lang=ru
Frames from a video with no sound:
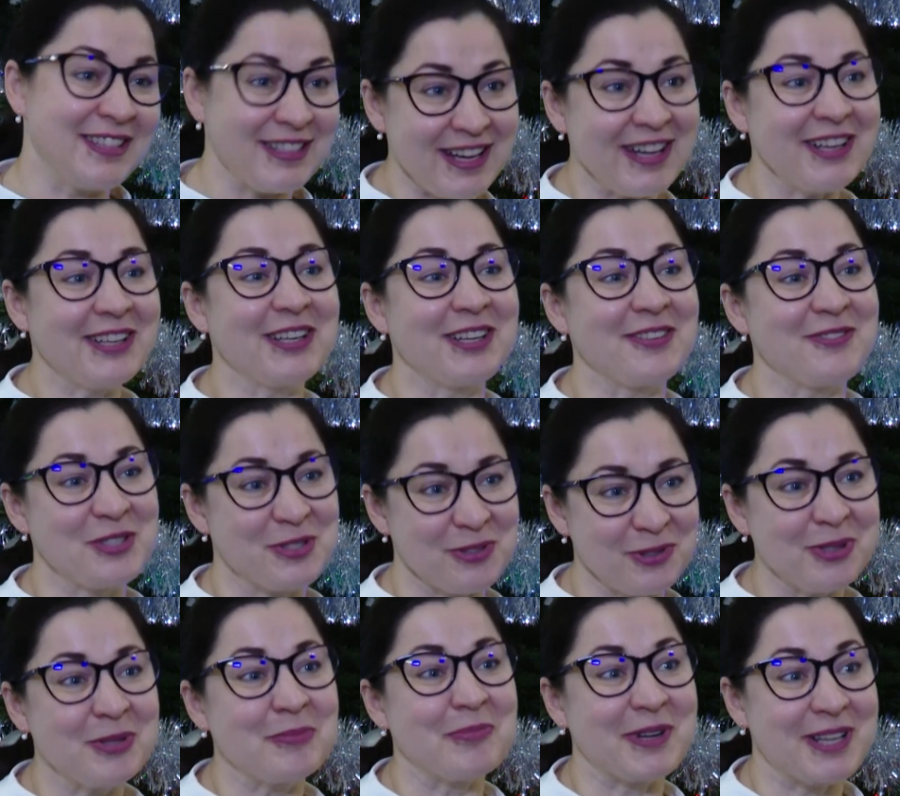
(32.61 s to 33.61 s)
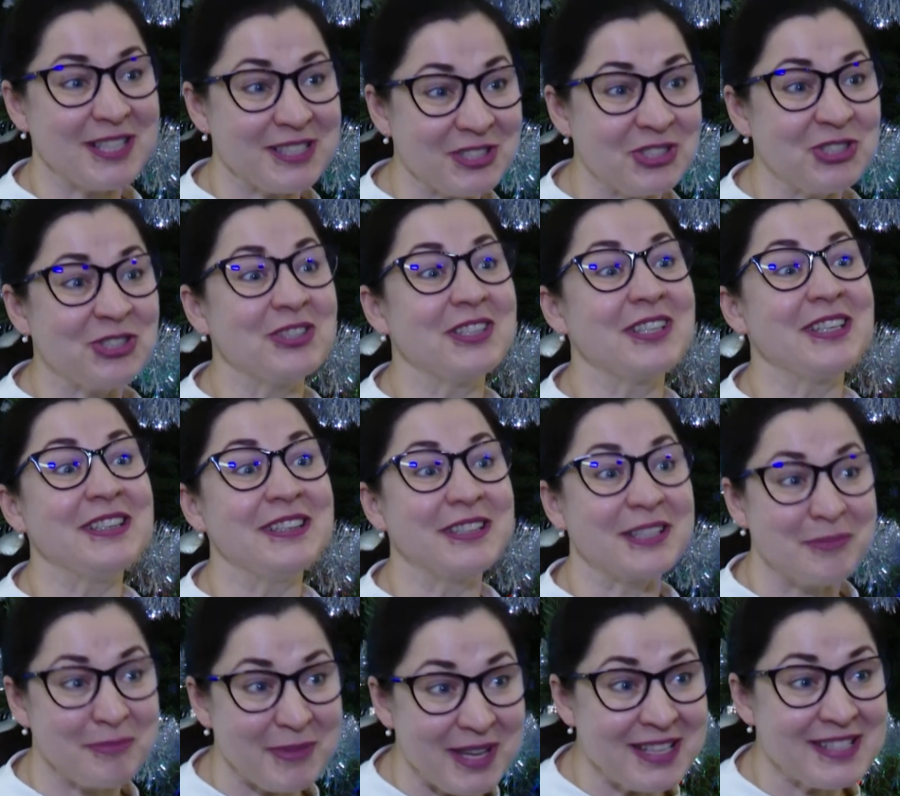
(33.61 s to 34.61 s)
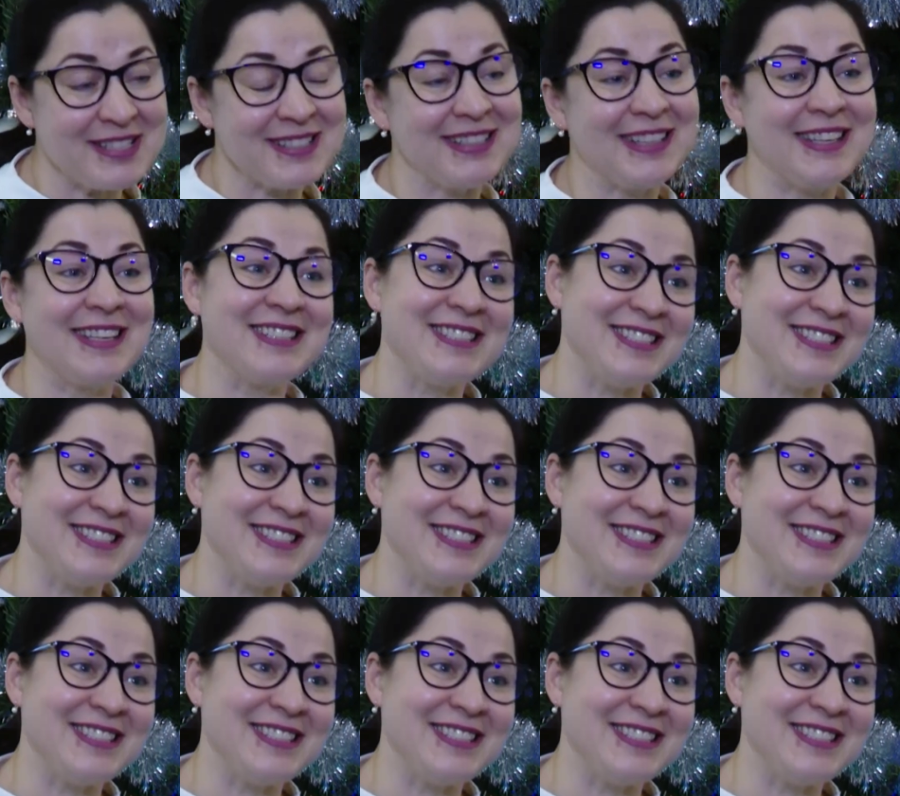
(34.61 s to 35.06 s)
яркая, веселая праздничная интермедия для